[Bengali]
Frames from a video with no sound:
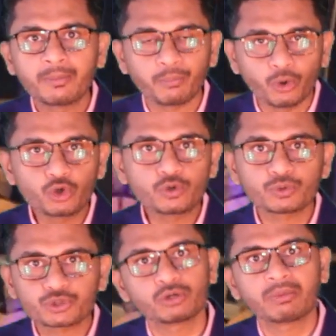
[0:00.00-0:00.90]
বহু
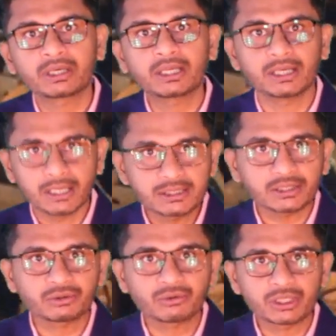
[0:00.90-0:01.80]
মুসলমানকে
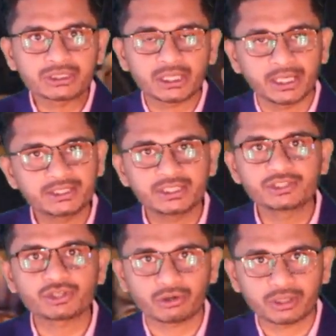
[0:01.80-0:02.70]
নির্যাতন করেছে এই চীন
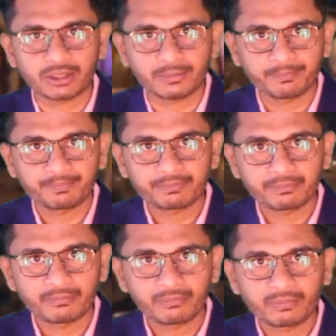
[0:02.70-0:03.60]
সরকার
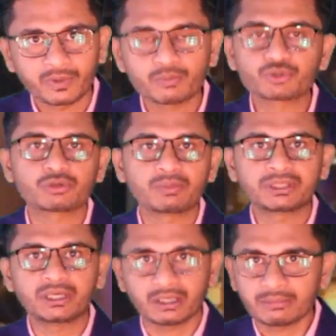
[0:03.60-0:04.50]

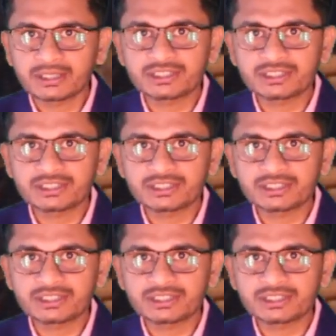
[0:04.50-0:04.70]
মুসলমানদের নামাজ